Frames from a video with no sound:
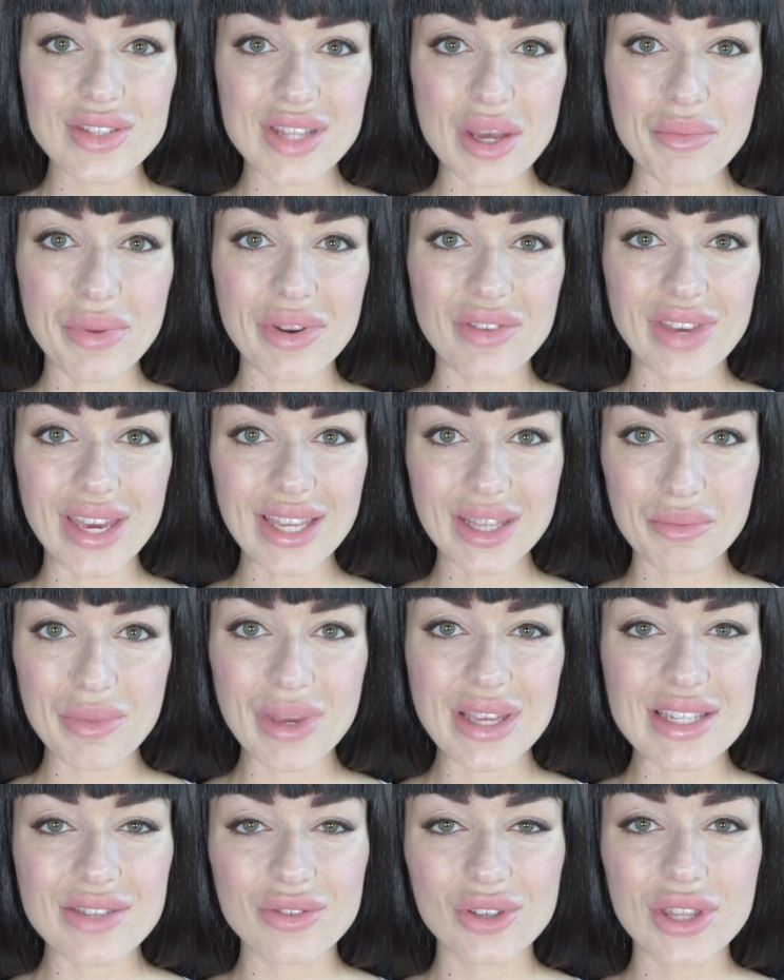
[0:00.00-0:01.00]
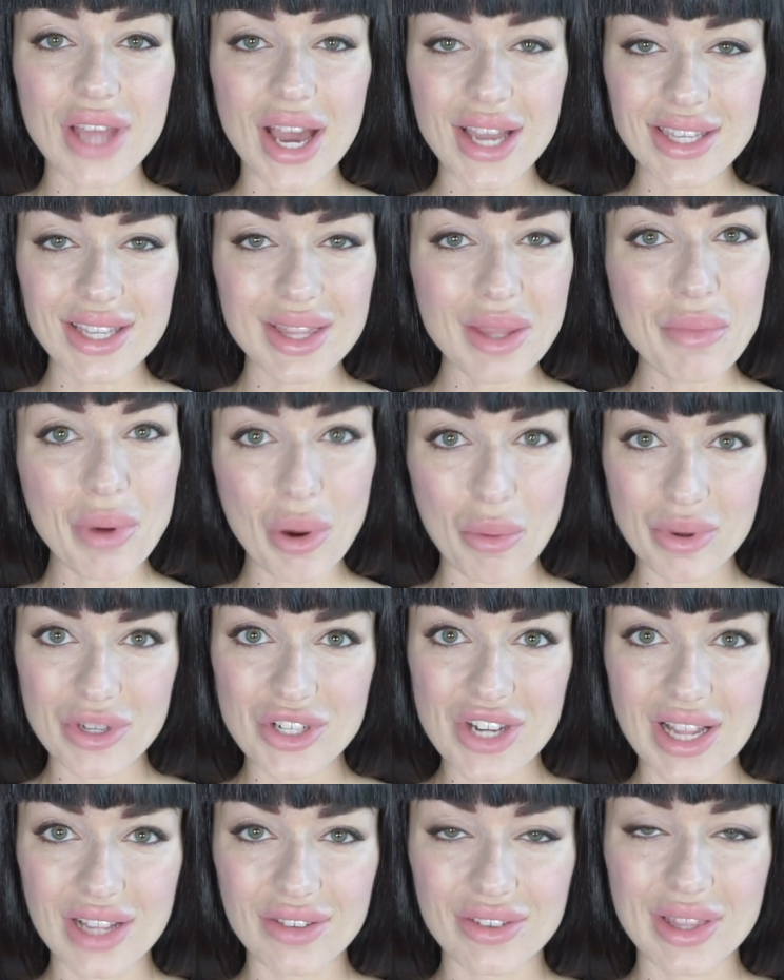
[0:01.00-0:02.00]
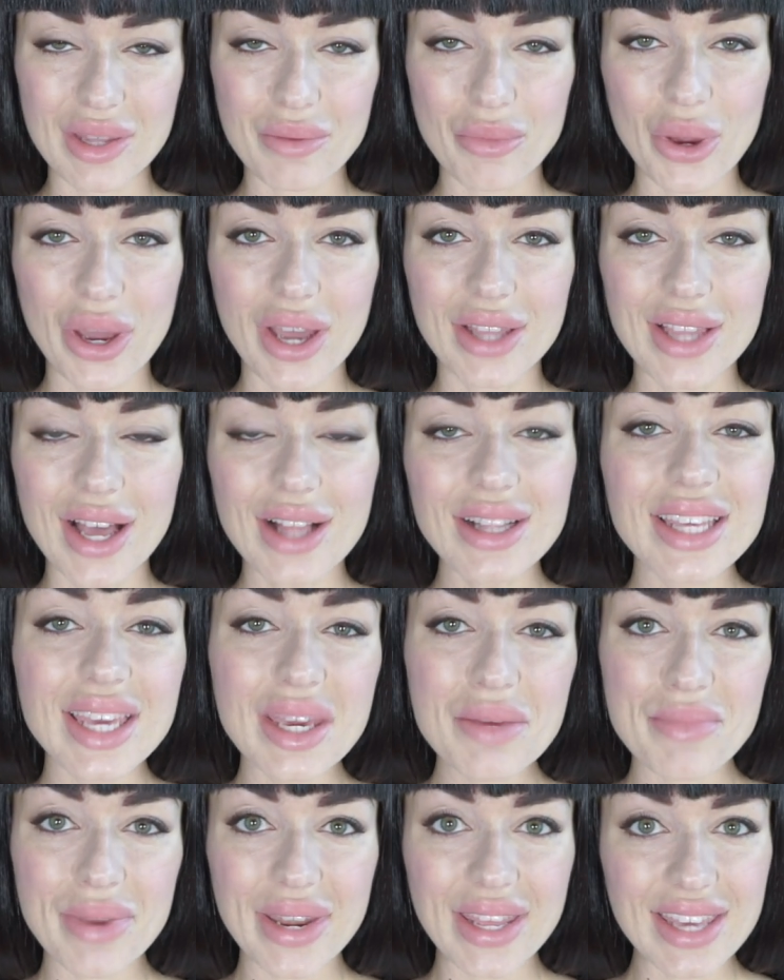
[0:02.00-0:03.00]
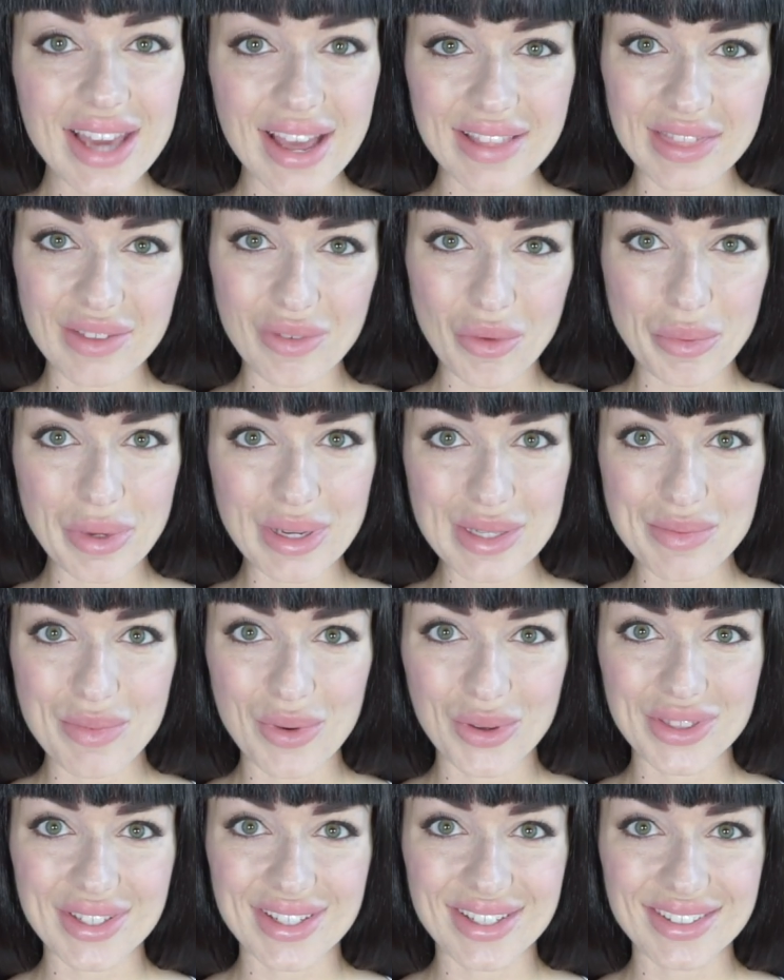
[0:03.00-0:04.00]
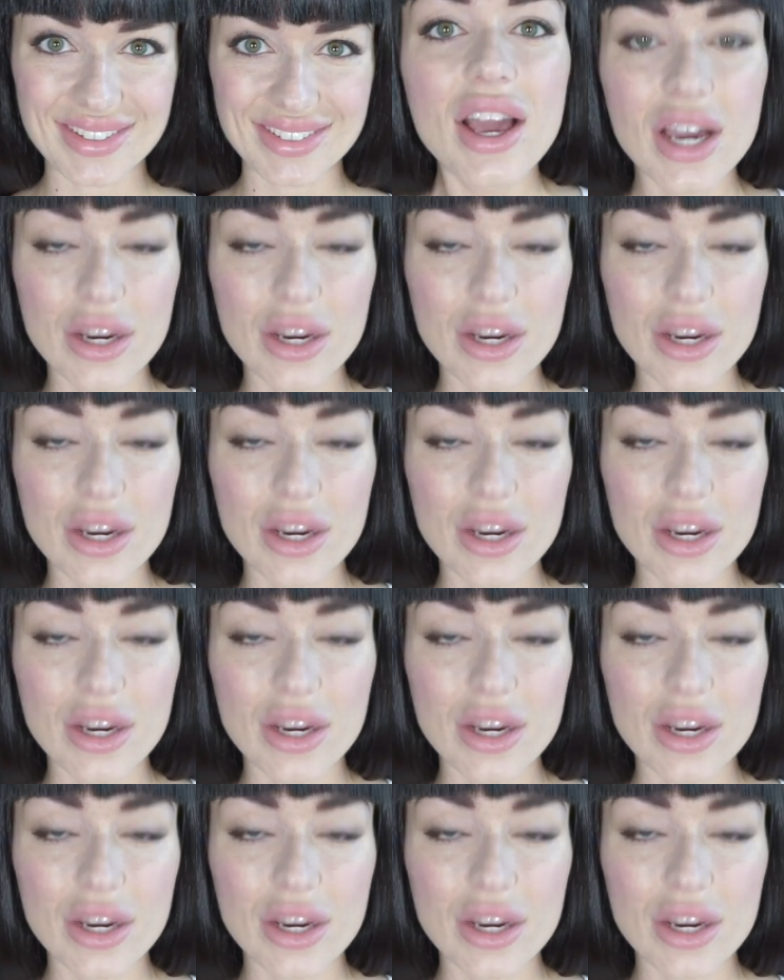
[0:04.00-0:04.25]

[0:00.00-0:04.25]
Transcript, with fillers: Всем привет, меня зовут Аня, добро пожаловать на мой канал и приятного просмотра.